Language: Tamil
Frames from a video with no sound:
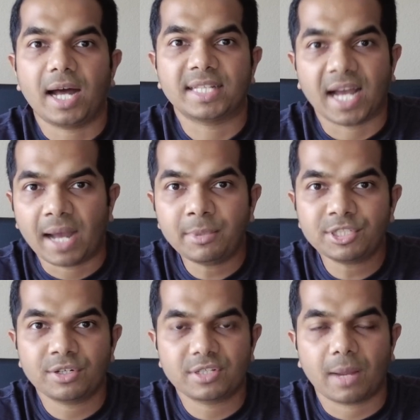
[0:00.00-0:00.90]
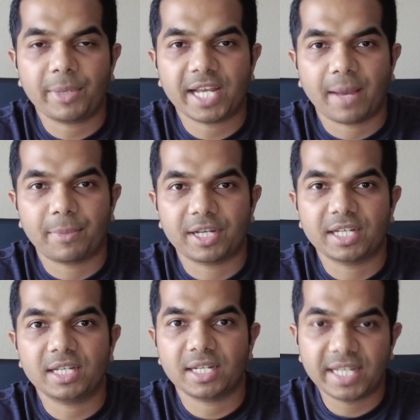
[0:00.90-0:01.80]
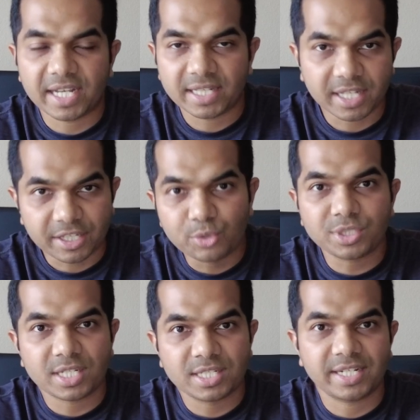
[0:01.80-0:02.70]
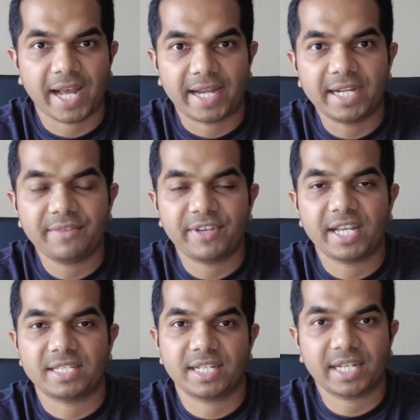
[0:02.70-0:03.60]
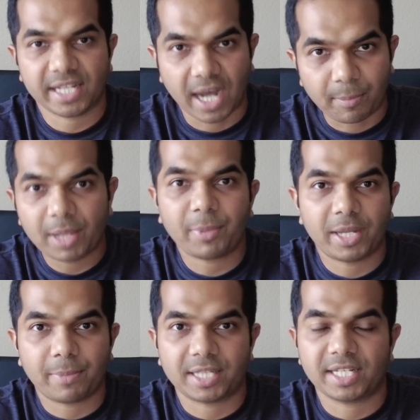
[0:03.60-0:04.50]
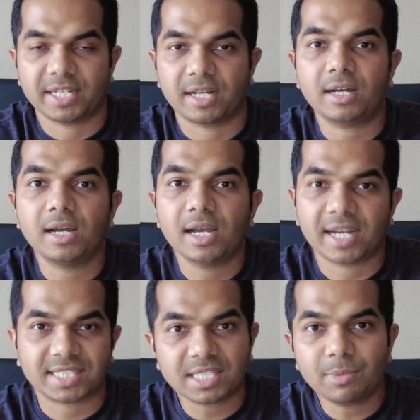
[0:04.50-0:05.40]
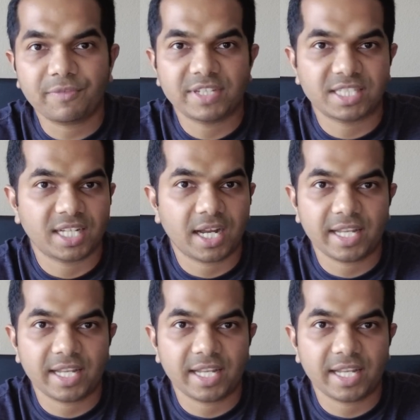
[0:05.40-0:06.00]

அந்த அமேசான் ஷாப்பிங் ஆப்புக்கு நீங்கள் இந்த யூசர் ஜேர்னி ஐடென்டிஃபிகேஷனிங் நீங்கள் அப்ளை பண்ணி பார்த்தீங்கன்னா கஸ்டமர் ஃபேஸிங்காக